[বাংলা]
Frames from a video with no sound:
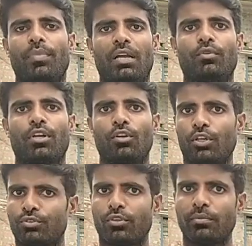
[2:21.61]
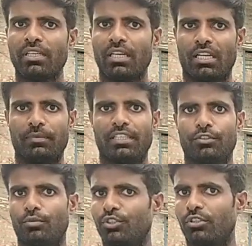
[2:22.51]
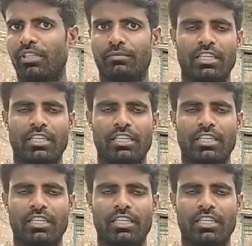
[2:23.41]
বায়োফ্লোকে লস করবেন আপনাদের সমস্ত মাছ